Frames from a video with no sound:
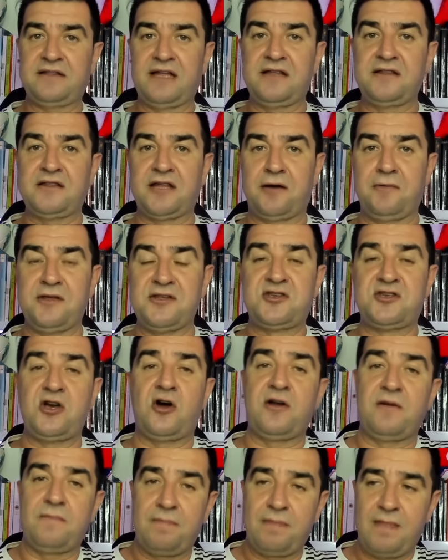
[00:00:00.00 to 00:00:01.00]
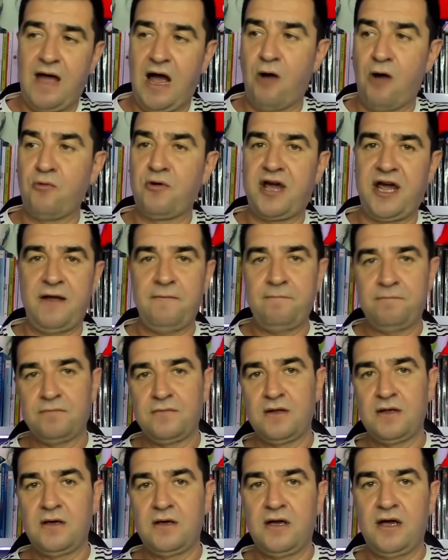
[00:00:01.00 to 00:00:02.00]
intervención, aunque
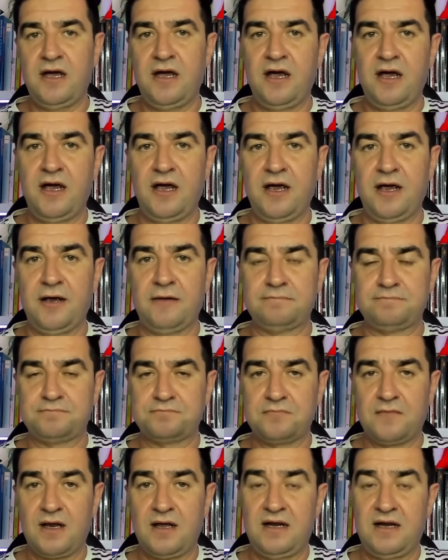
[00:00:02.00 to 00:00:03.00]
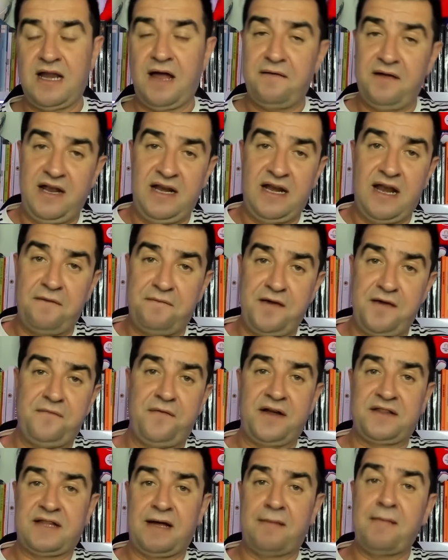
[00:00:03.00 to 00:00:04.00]
eh, en la
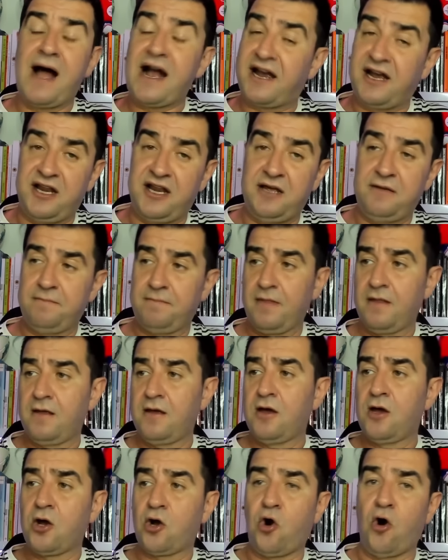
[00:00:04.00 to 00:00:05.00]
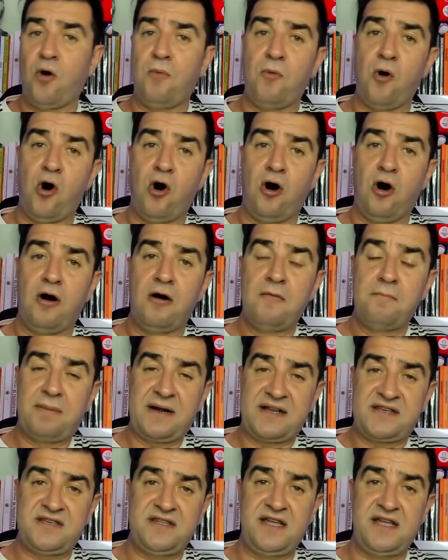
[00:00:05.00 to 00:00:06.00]
FIFA está Macri como
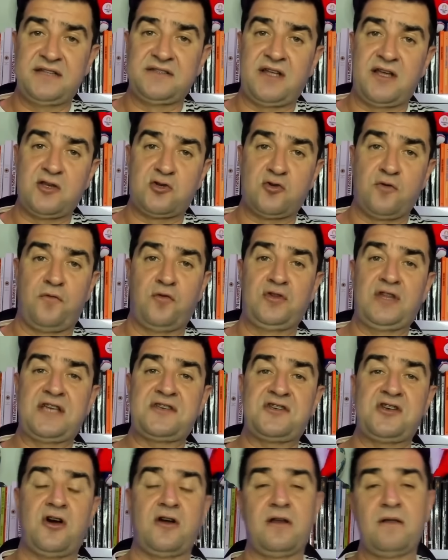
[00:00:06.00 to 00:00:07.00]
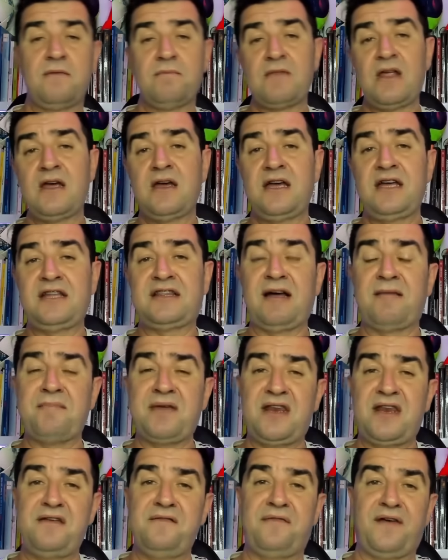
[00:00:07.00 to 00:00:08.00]
presidente de su fundación y
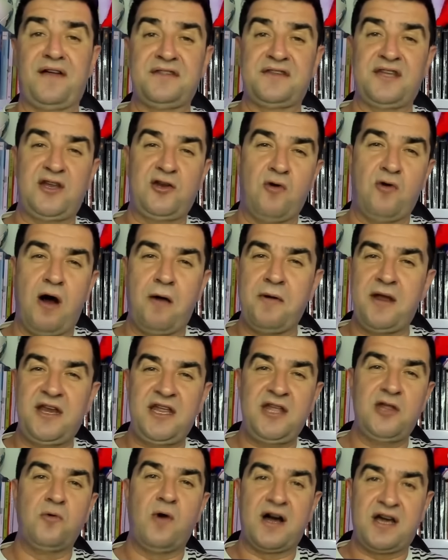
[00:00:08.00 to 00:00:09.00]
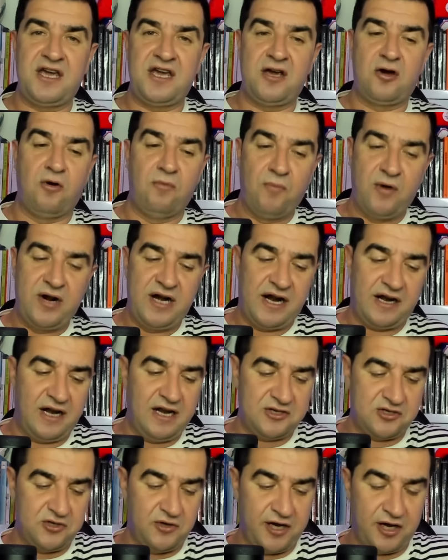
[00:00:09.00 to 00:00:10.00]
también Infantino ha venido aquí con buenas
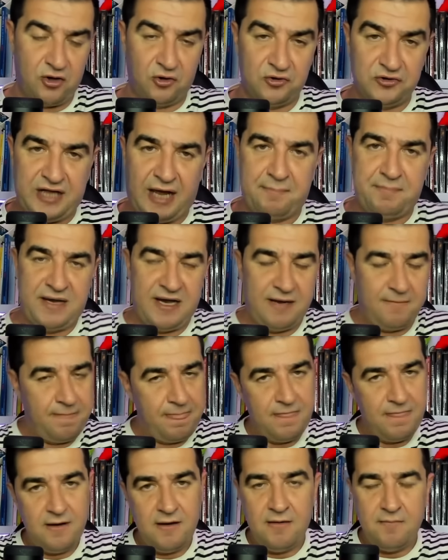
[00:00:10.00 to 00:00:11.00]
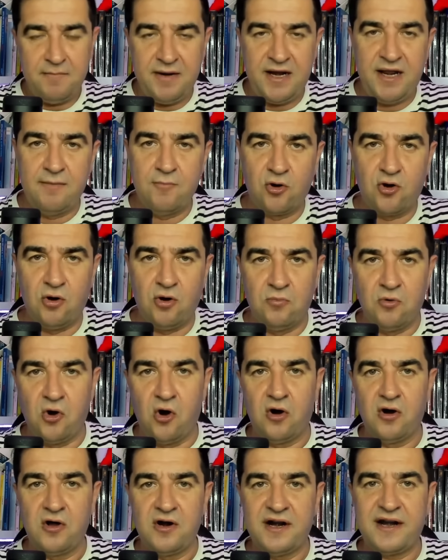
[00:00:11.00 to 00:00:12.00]
relaciones con Tapia. Veremos
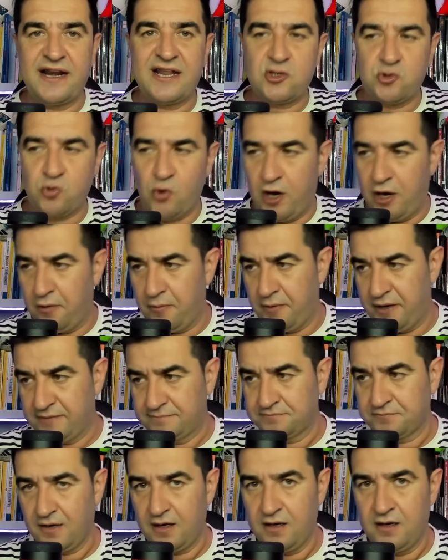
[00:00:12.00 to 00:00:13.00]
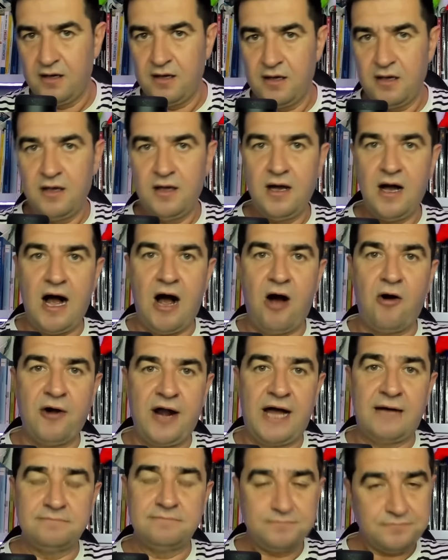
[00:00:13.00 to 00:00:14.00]
cómo resuelve.
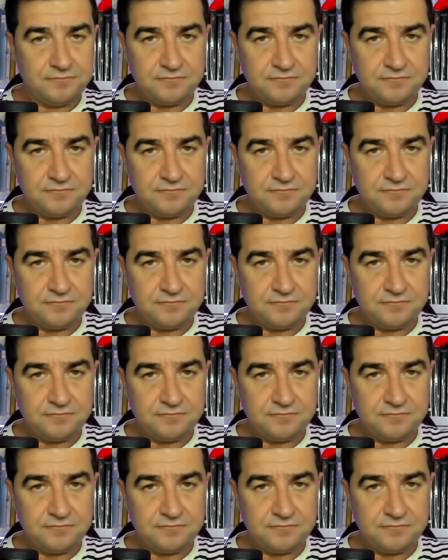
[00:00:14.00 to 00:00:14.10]
Ahora,